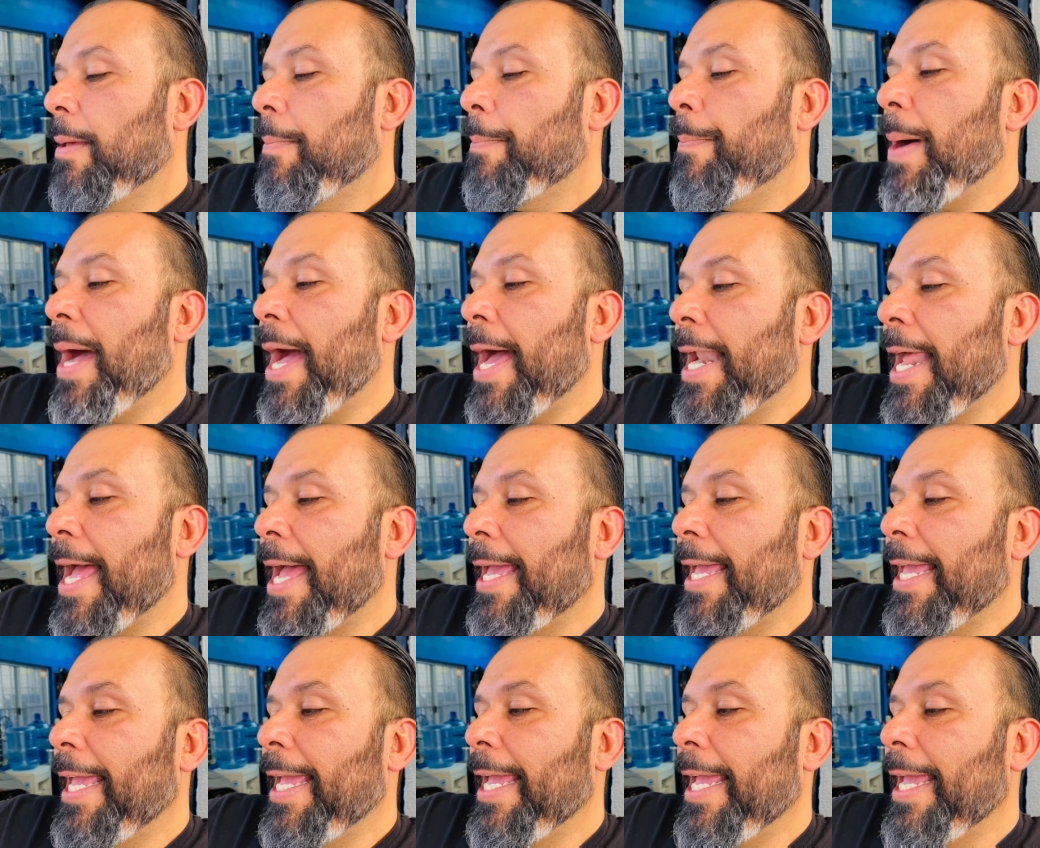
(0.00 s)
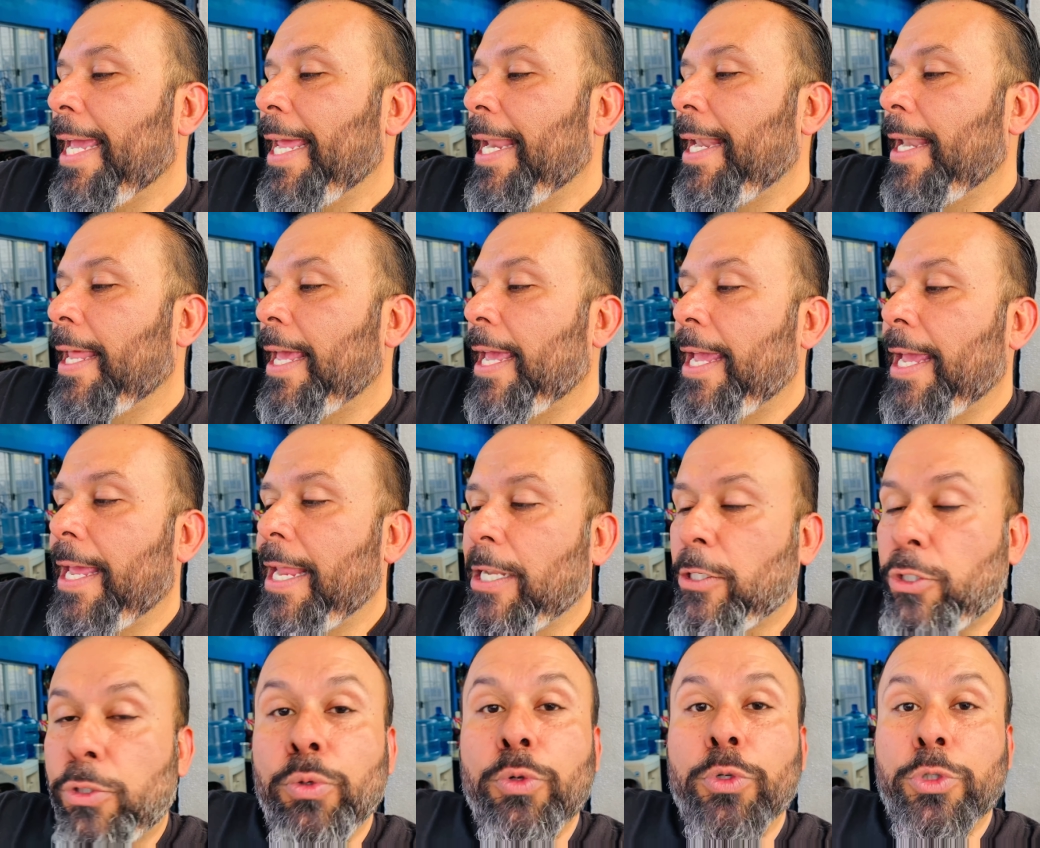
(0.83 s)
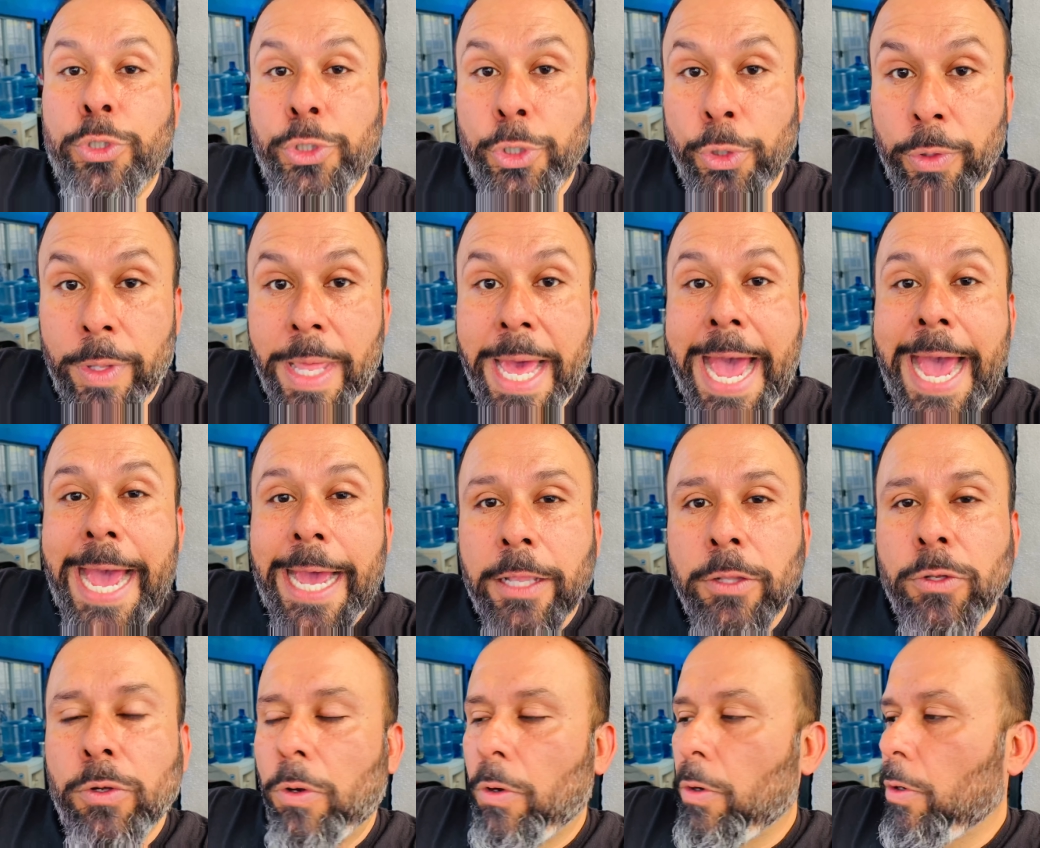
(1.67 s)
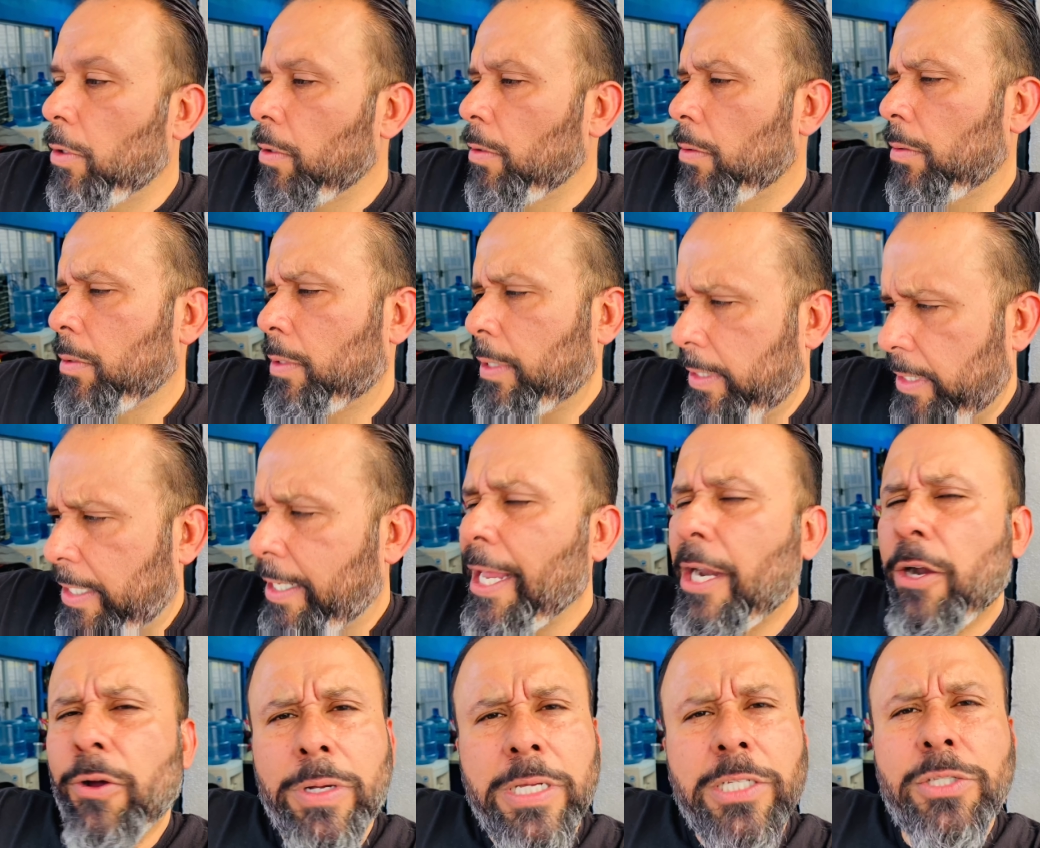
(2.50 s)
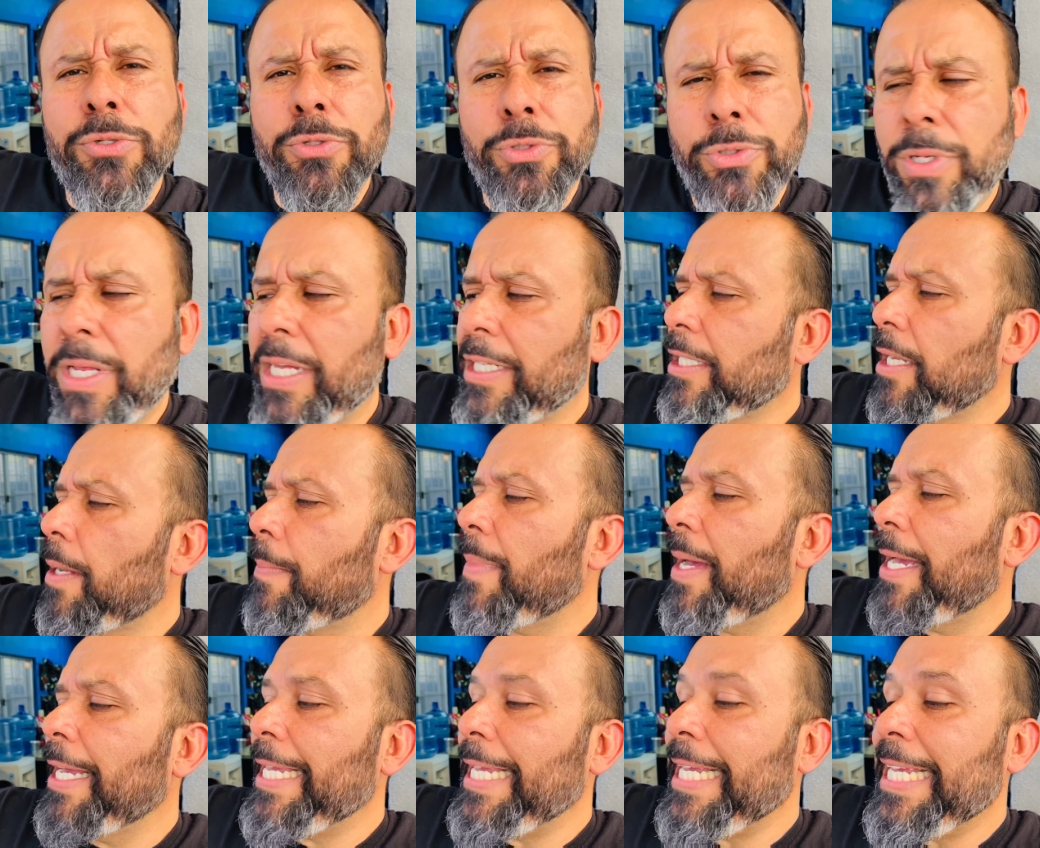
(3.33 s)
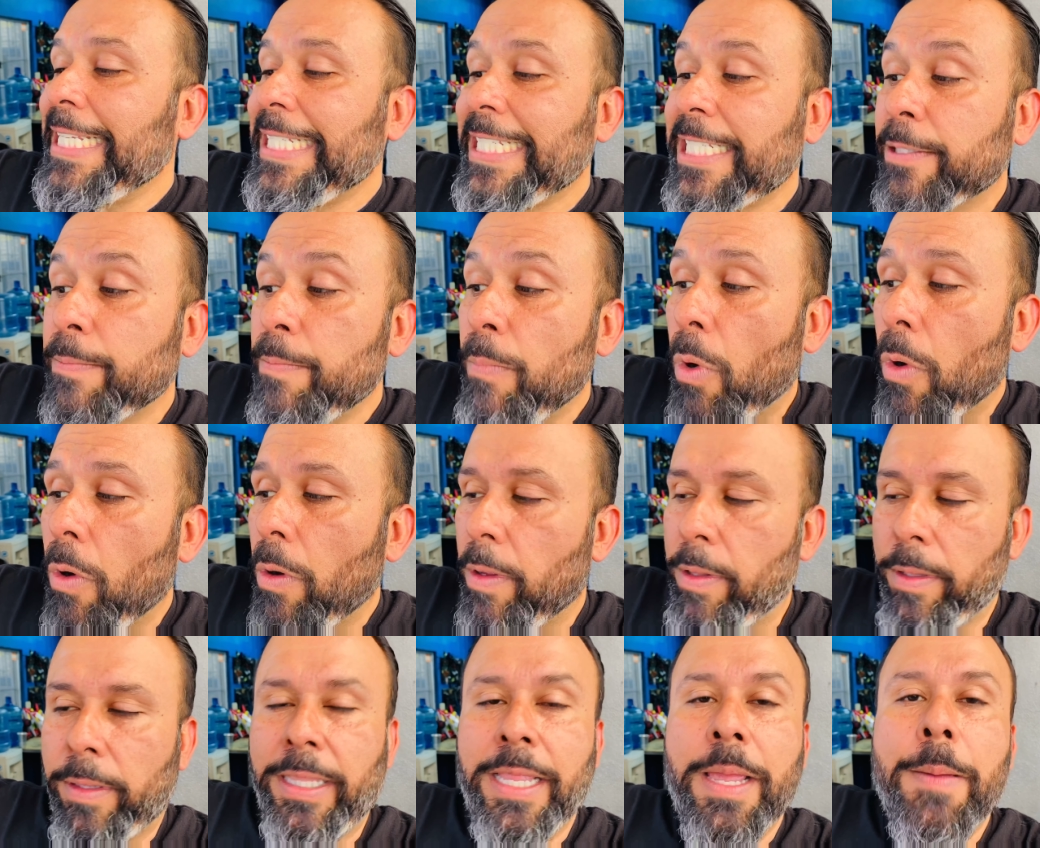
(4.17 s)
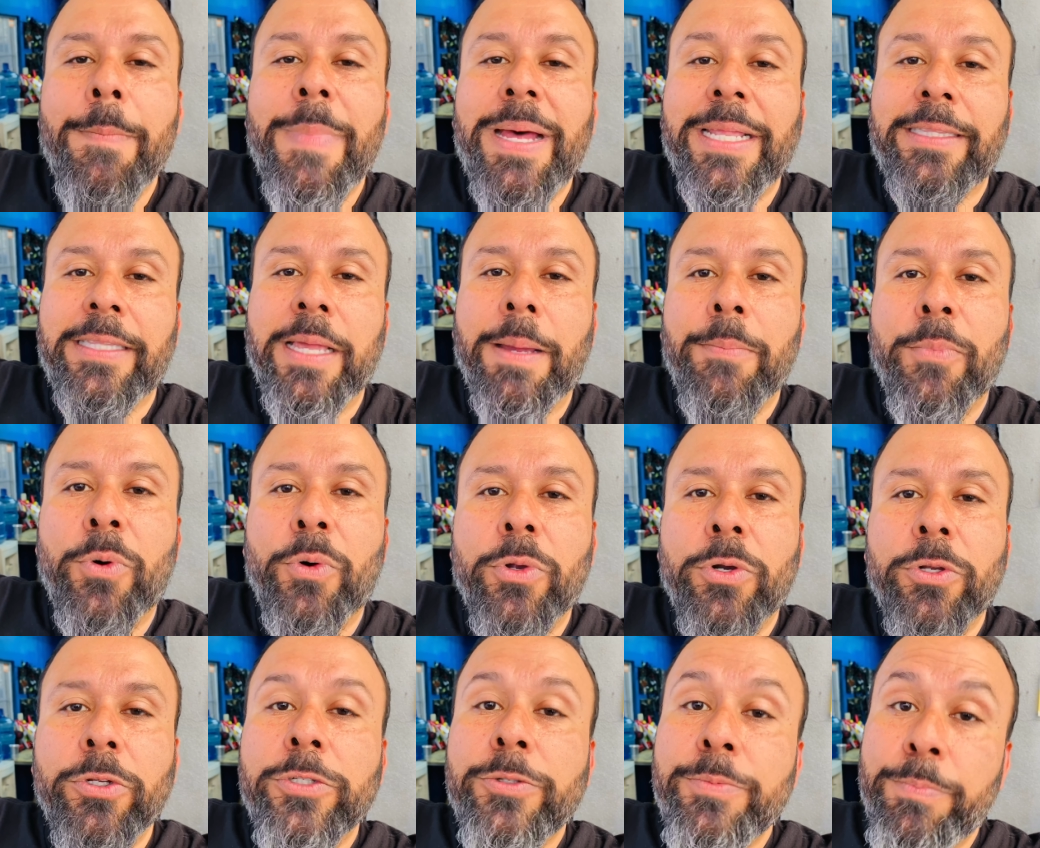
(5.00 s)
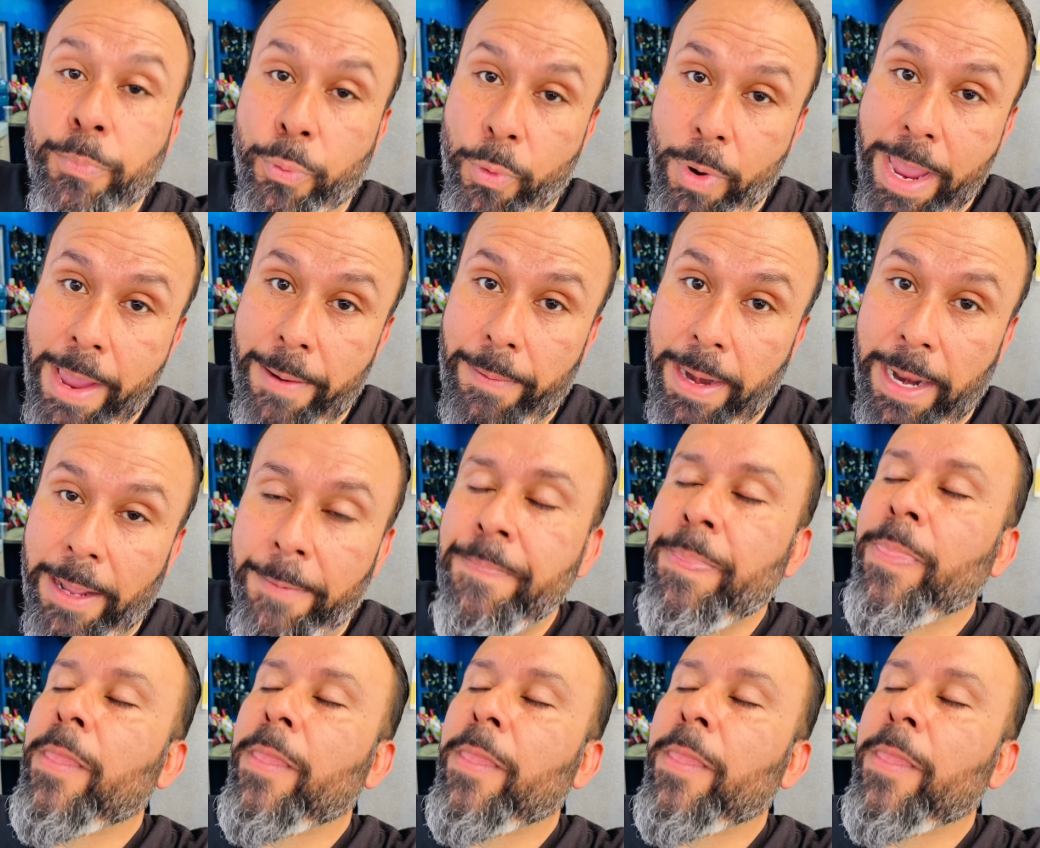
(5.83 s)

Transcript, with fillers: Para eh, su ciudad, o creo que su ciudad se llama Istmo de Matamoros, Puebla.